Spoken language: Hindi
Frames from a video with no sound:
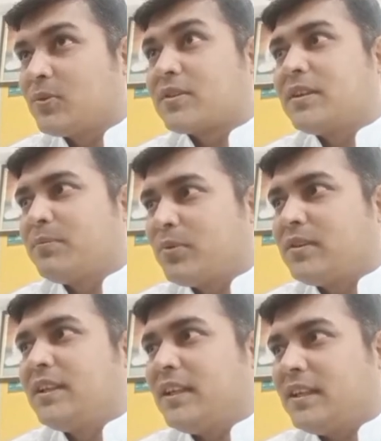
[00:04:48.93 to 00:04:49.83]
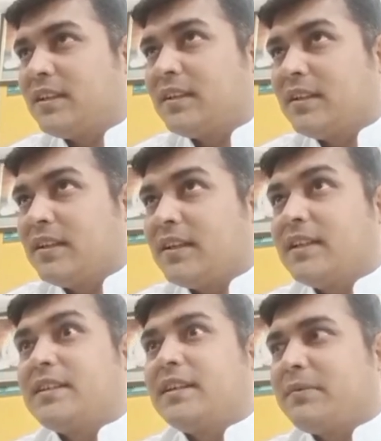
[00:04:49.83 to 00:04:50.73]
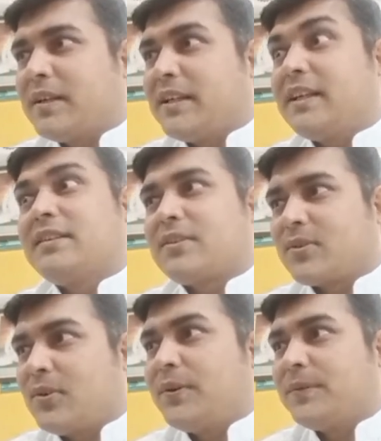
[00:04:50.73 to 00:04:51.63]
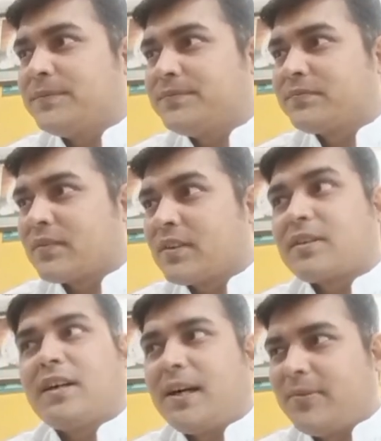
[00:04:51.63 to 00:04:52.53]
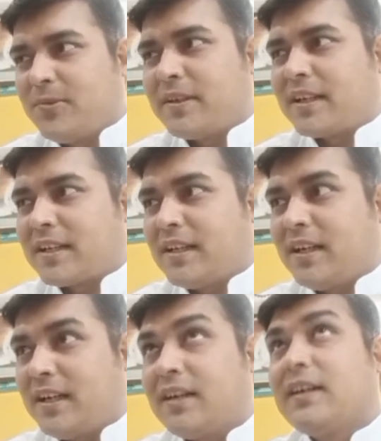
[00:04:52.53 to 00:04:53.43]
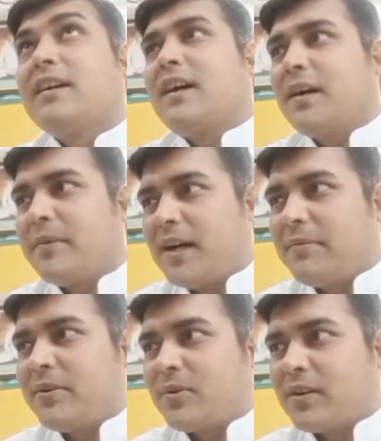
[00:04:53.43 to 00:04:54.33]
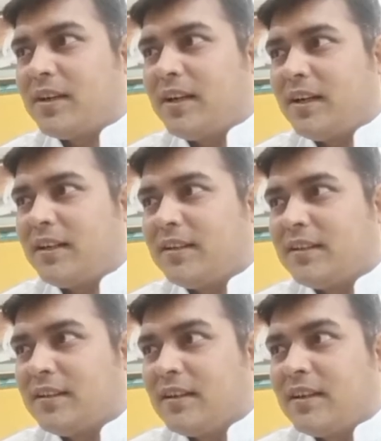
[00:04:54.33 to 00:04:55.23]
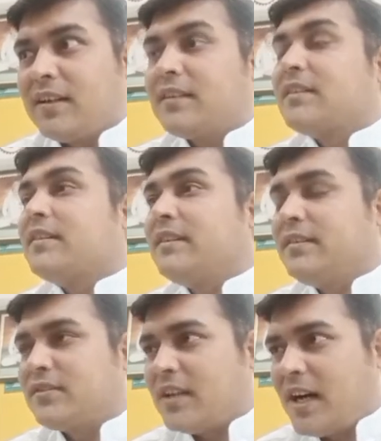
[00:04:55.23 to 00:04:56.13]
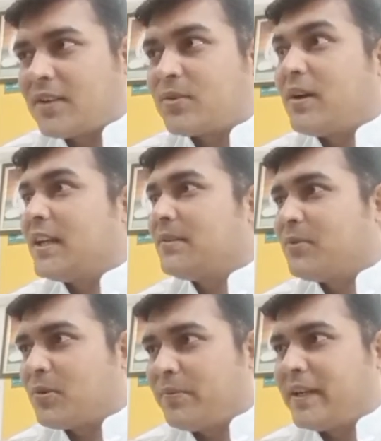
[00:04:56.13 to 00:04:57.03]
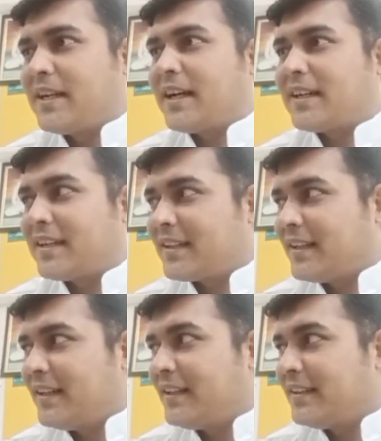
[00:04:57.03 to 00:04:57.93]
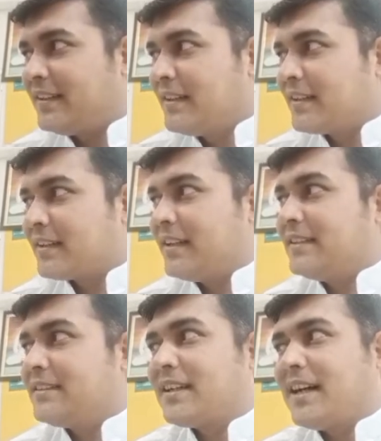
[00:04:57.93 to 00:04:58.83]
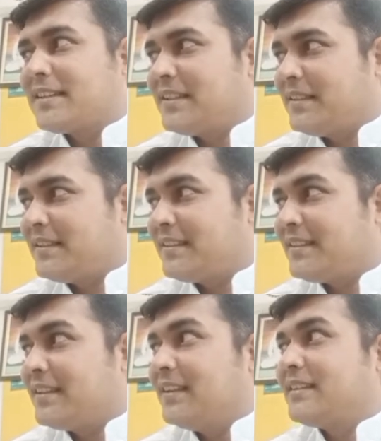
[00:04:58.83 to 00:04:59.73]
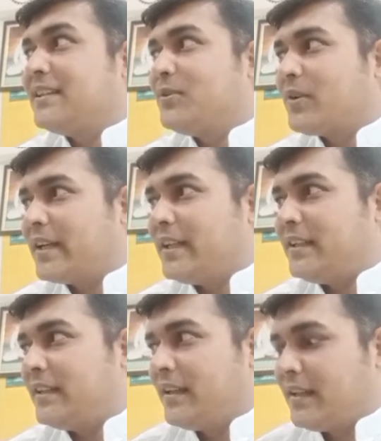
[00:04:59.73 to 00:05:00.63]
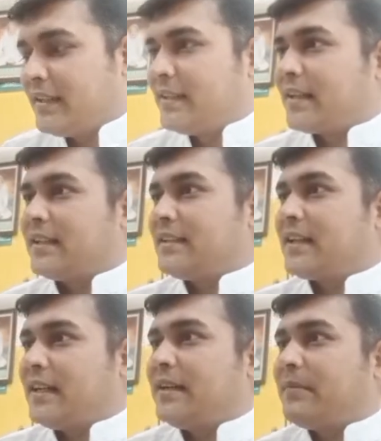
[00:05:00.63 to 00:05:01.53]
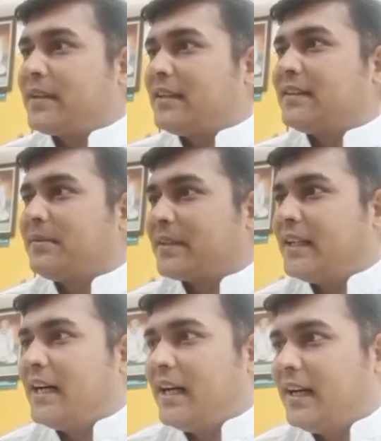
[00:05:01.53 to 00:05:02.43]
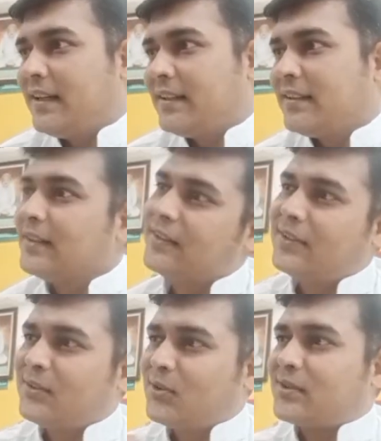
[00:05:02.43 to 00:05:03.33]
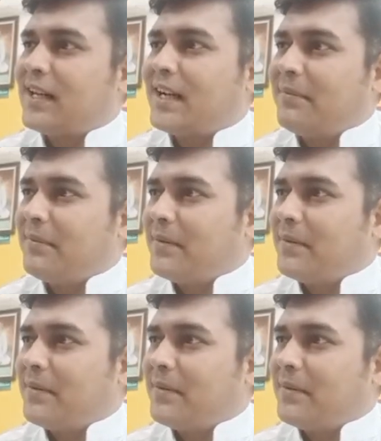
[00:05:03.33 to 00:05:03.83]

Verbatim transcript: उसकी बुद्धि इतने बड़े यंत्र को काबू में रखना हवा में उड़ना 400 आदमों को बैठा के रखना कहीं जरा सी गलती हो गई इधर की जगह ये बटन दब गया तो सारा